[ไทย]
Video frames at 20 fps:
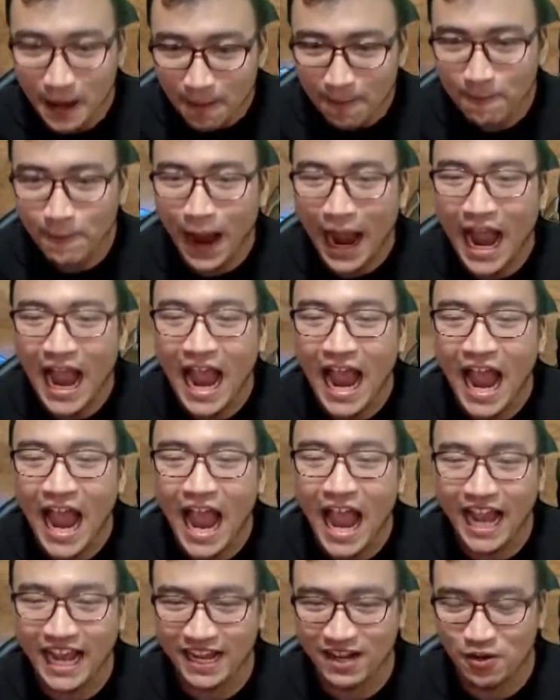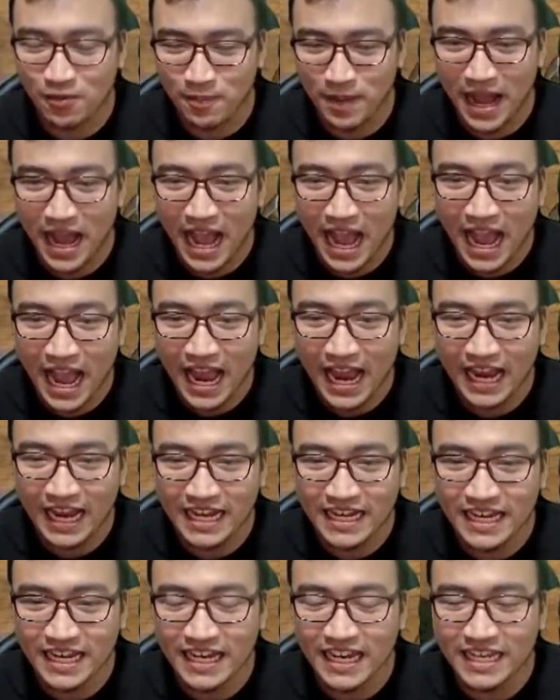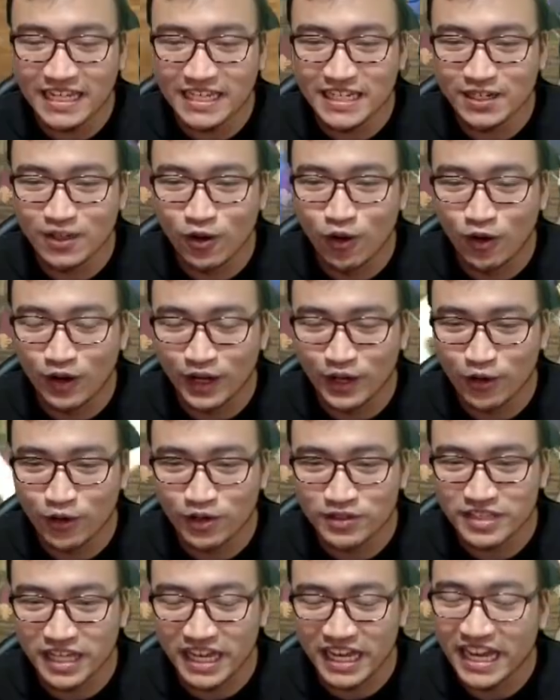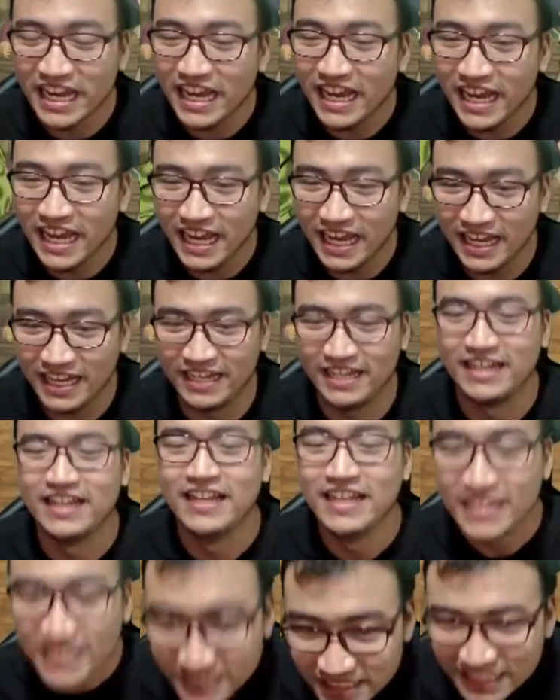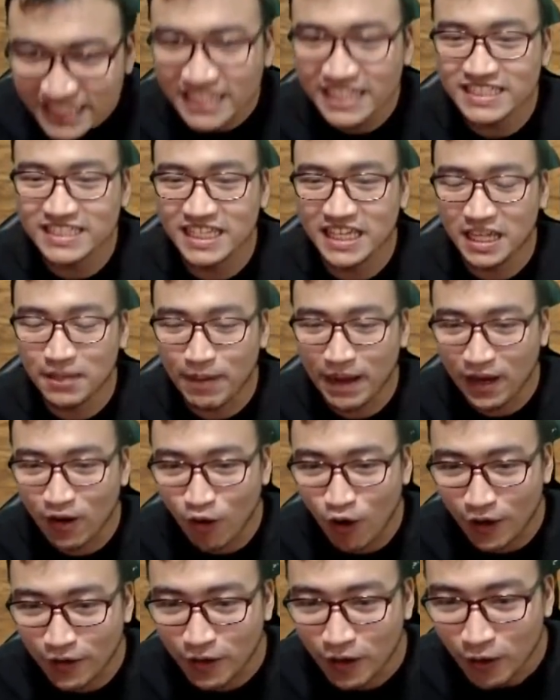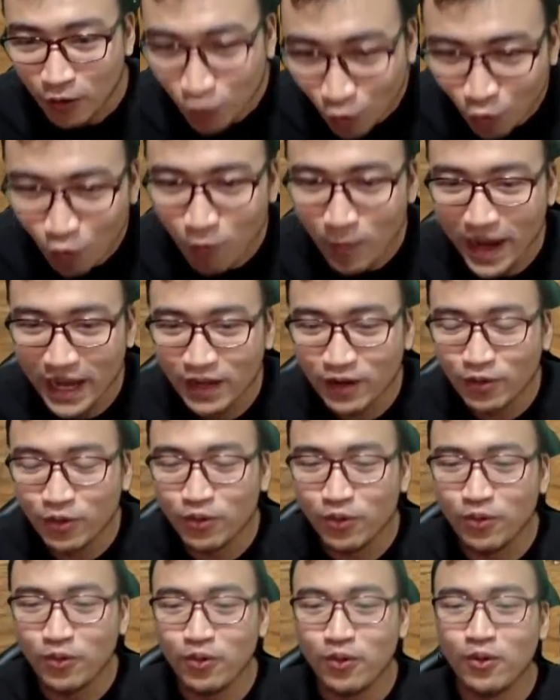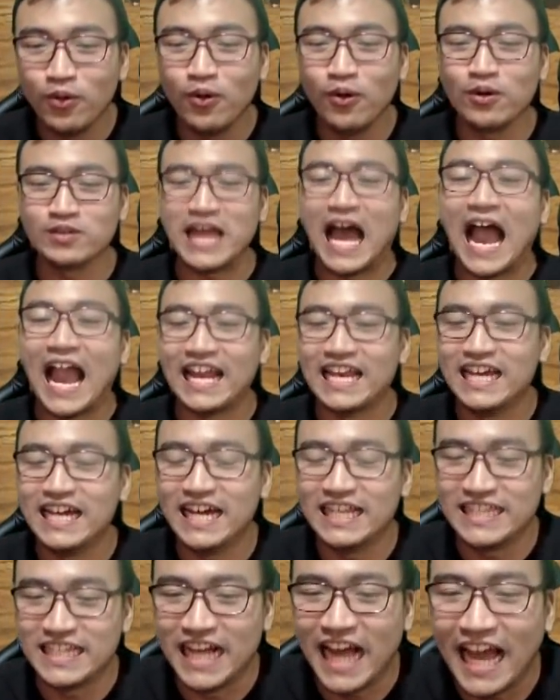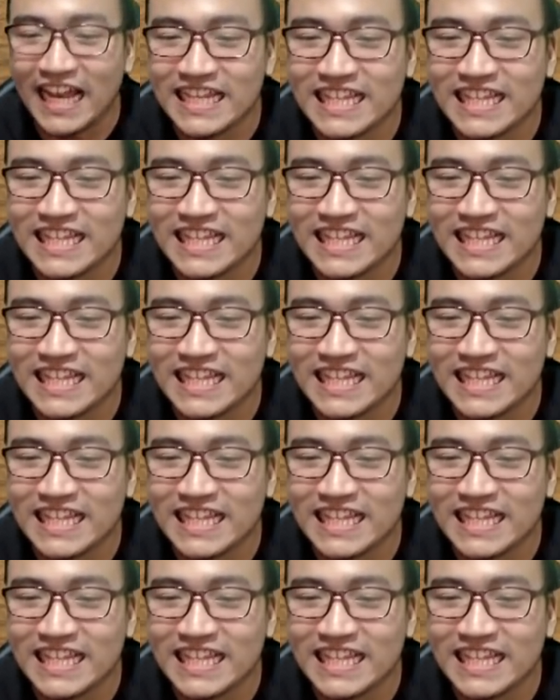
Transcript: บ้าเข้าไปเดียนเน่ยินงงในดงตีนซีซีไปก่อน กูไม่รู้ตายเลยถึงขั้น